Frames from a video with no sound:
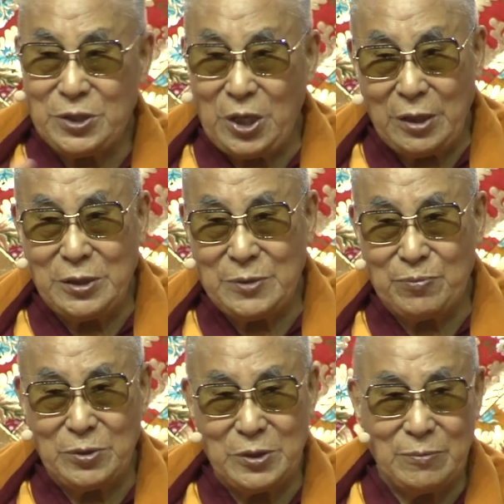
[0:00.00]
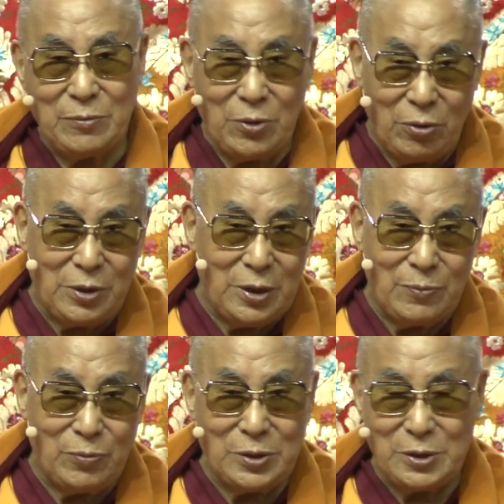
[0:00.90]
有很多人也时
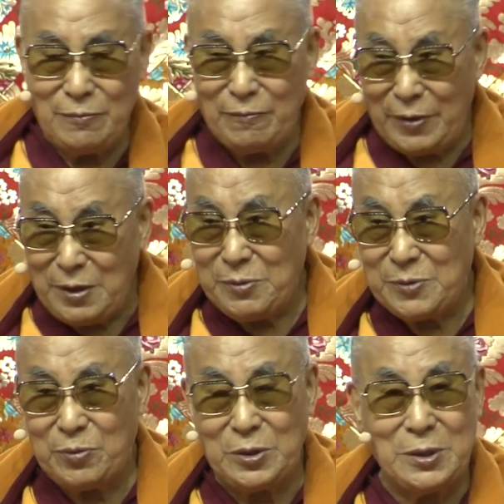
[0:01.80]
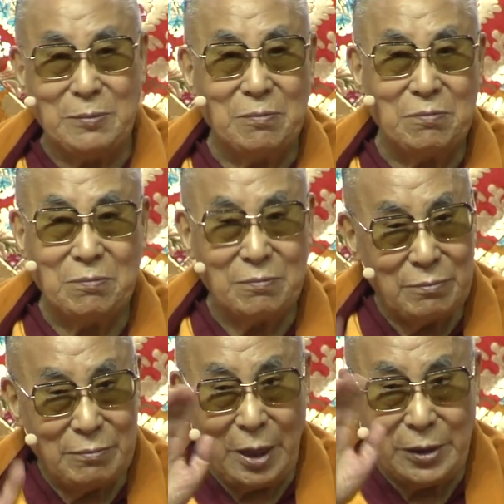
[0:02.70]
常说藏传佛教、汉
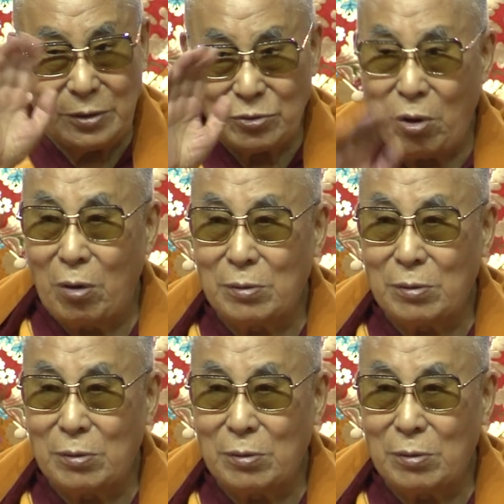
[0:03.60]
传佛教、